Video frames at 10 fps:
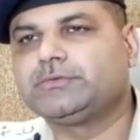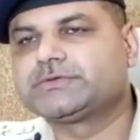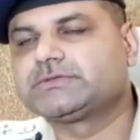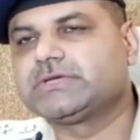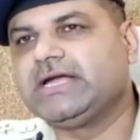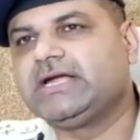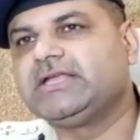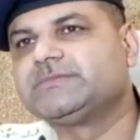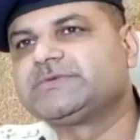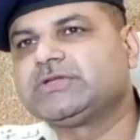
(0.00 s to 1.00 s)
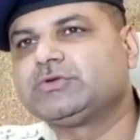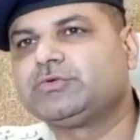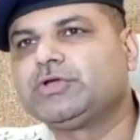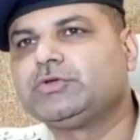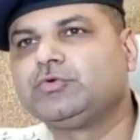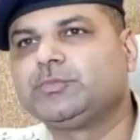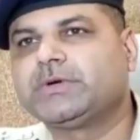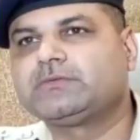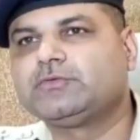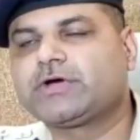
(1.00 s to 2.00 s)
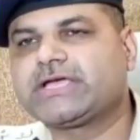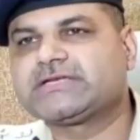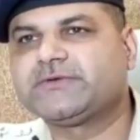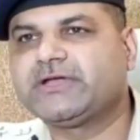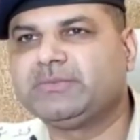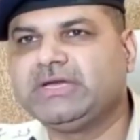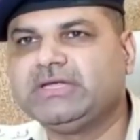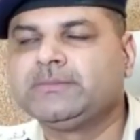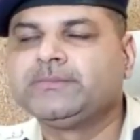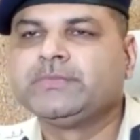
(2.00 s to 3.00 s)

उस एटीएम से थोड़ी दूर पर वो कैश वैन मिली